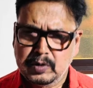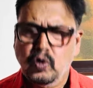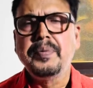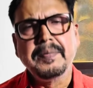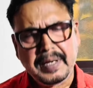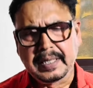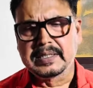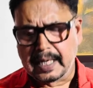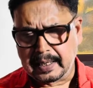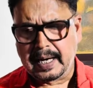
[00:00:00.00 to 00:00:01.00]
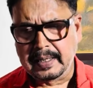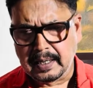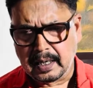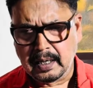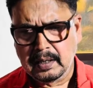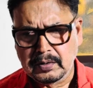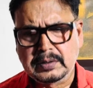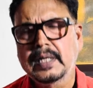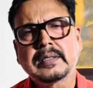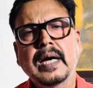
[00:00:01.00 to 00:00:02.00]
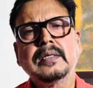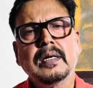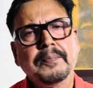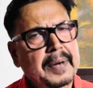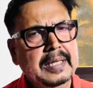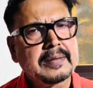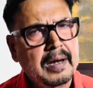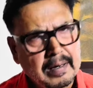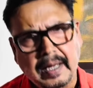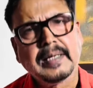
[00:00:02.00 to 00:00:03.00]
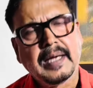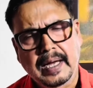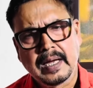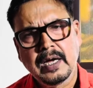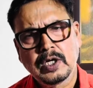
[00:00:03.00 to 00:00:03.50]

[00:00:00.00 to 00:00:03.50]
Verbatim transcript: जो भी मेरी जानकारी है उसके तहत बेहतर नहीं है